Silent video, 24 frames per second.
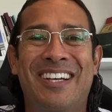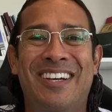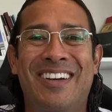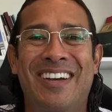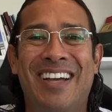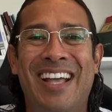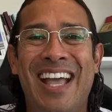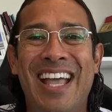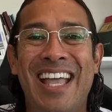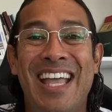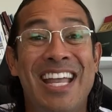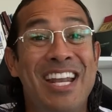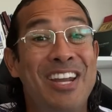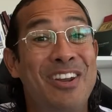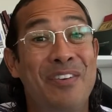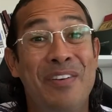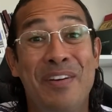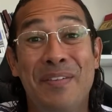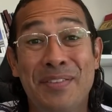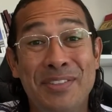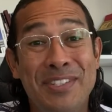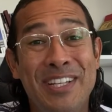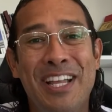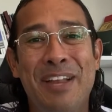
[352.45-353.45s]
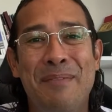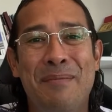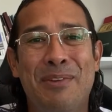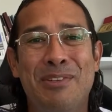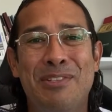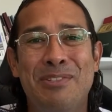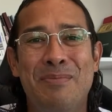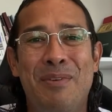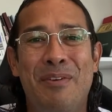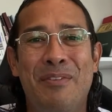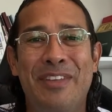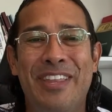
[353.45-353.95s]
¿Ok? Nos vemos en el
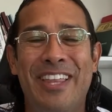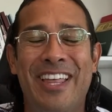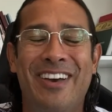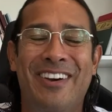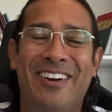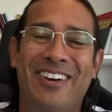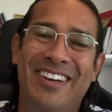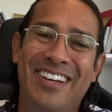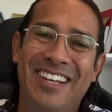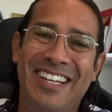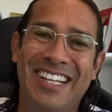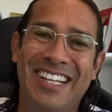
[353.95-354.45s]
próximo video.